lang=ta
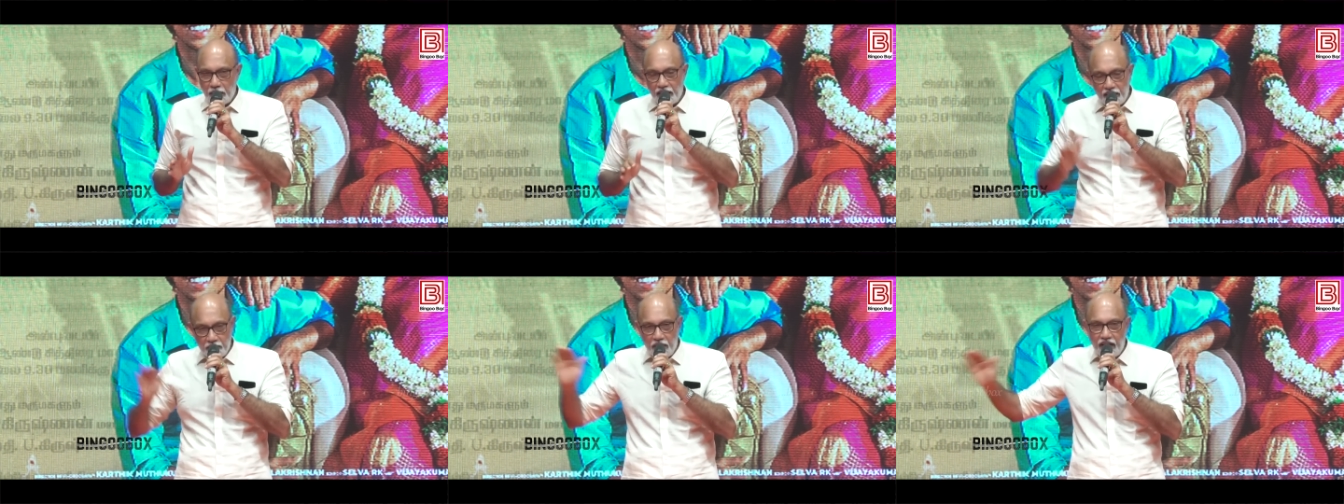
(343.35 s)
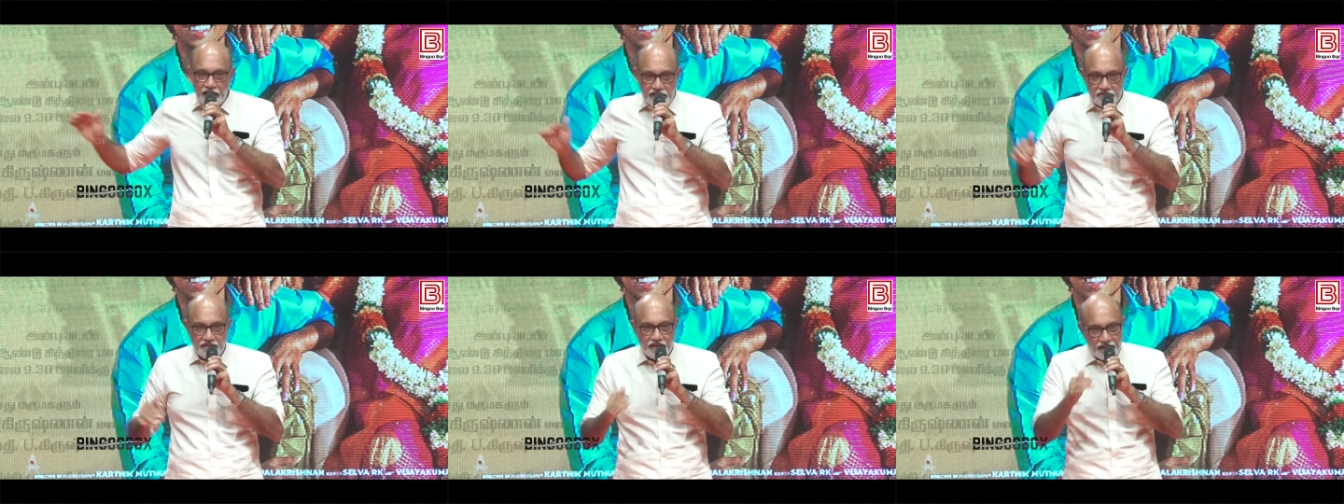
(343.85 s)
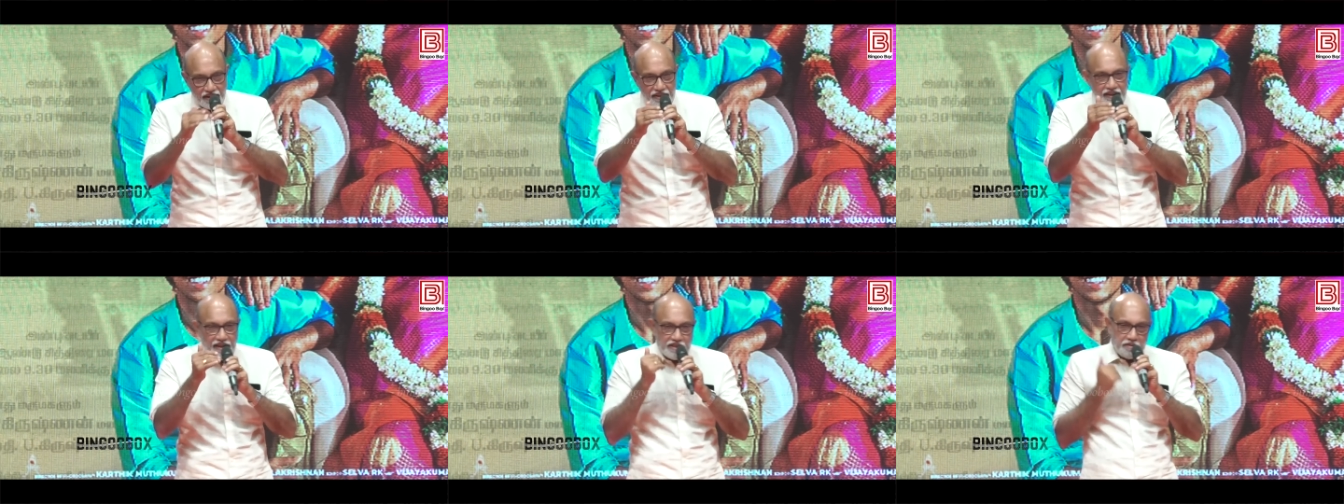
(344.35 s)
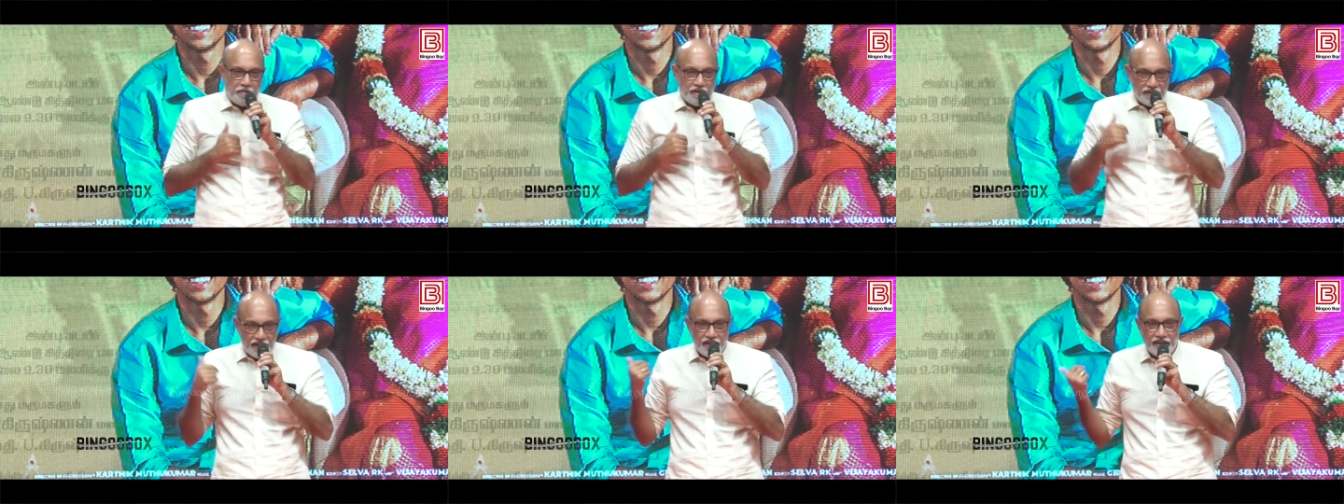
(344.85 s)
ஆனால் பாலாஜி வந்து என்ன எல்கேஜி
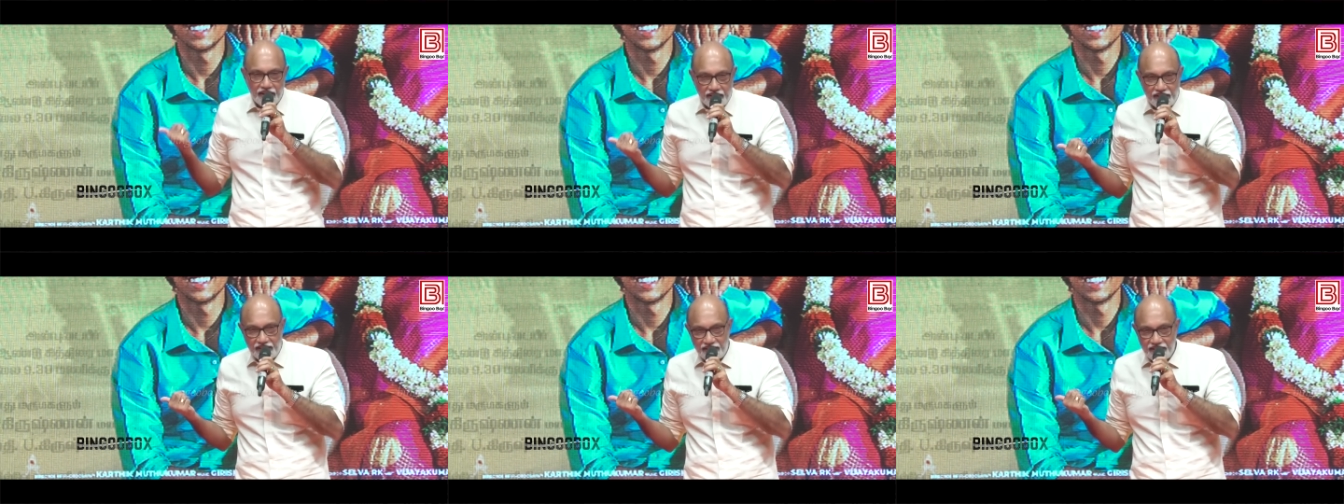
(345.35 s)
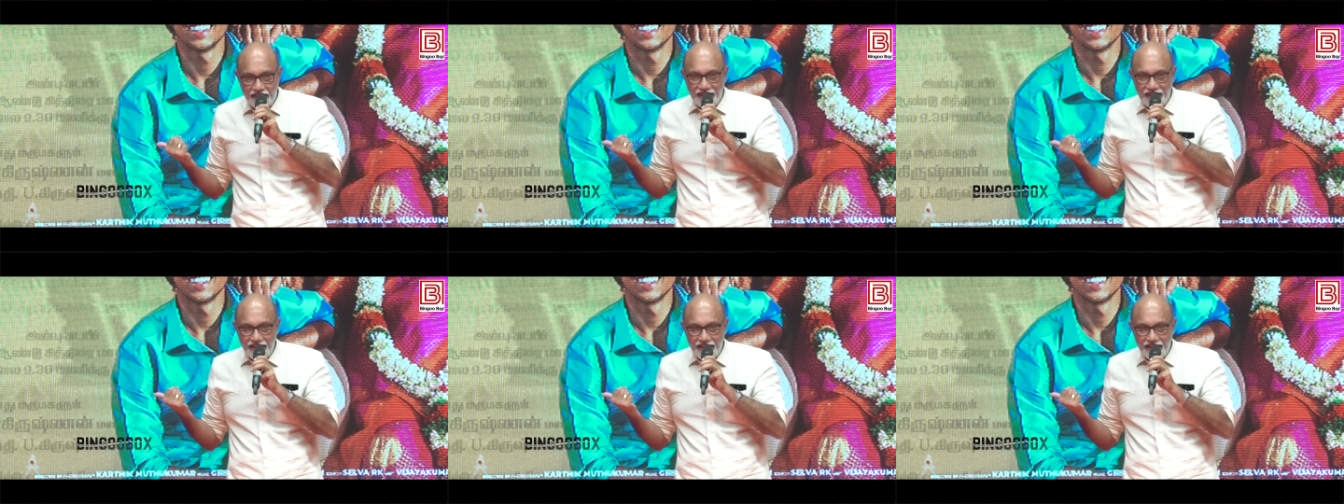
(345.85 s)
படத்துக்காக கேட்டார்